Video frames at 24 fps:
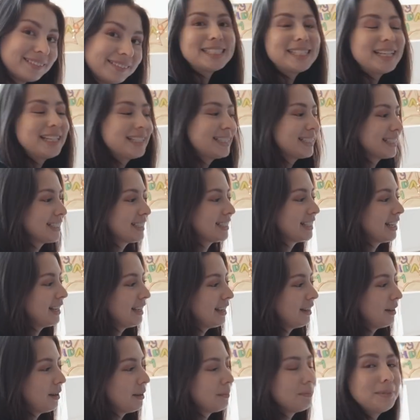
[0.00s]
Was jetzt
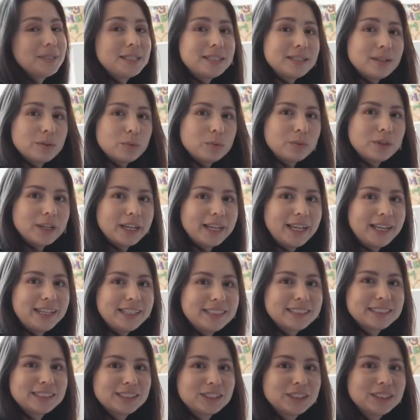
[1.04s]
äh, ein bisschen
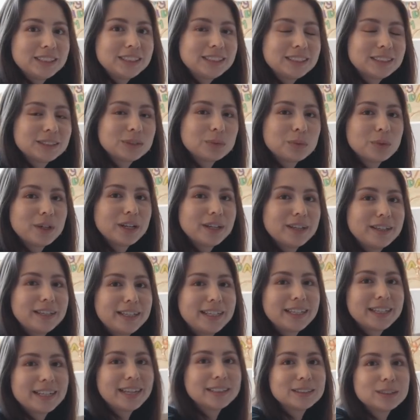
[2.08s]
unrealistisch ist oder
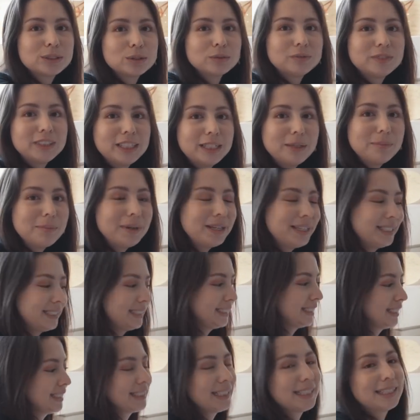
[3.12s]
nicht ganz so wie immer,
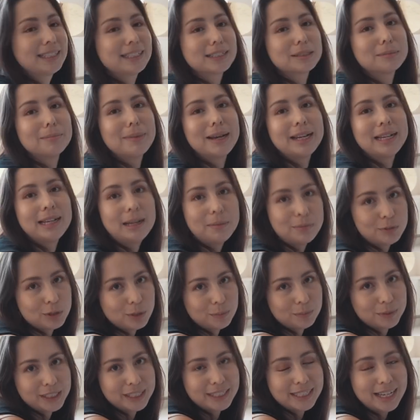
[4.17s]
ist tatsächlich, dass mein
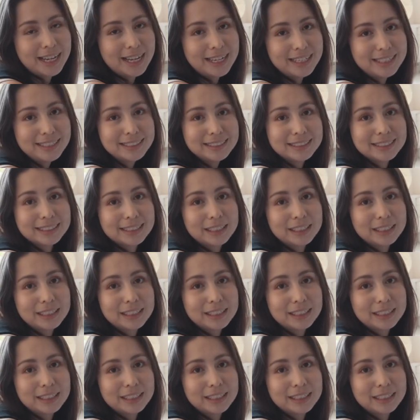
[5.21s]
Laptop nicht da ist.